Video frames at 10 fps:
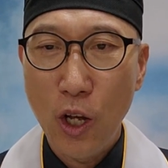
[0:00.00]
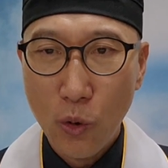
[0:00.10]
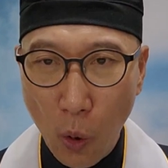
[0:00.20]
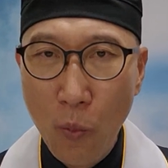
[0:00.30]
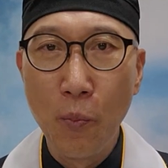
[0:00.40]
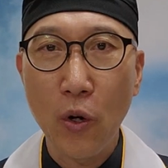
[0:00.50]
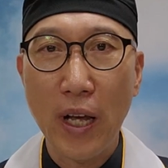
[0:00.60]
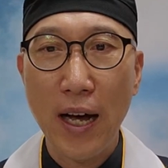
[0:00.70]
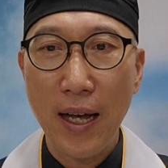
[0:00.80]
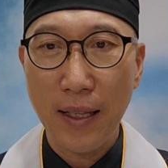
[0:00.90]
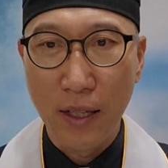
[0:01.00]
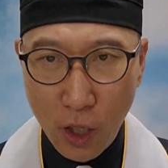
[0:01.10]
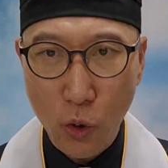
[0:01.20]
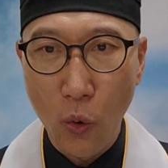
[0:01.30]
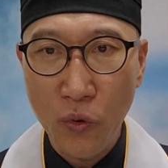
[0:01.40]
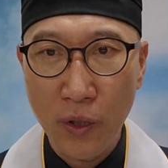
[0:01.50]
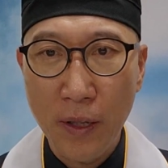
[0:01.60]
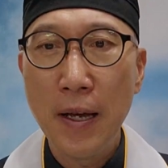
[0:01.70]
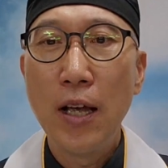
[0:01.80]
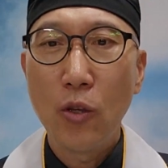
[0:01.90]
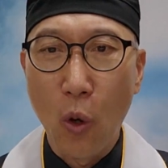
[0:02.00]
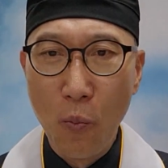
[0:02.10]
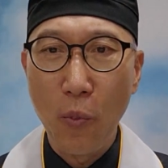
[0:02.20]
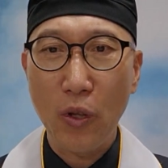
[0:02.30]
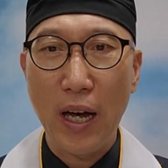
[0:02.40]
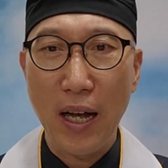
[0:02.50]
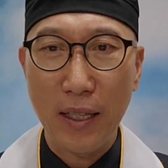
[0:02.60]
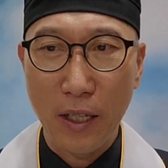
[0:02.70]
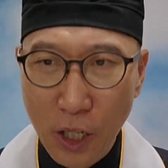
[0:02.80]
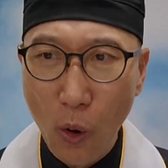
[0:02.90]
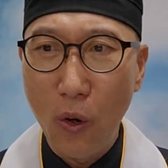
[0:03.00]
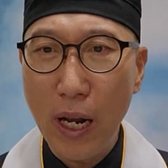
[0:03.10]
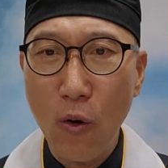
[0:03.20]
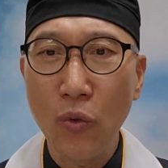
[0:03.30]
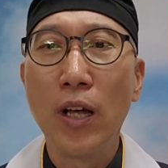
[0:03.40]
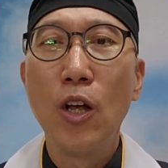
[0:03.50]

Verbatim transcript: 돈보다 더 좋은, 돈보다 더 놀라운,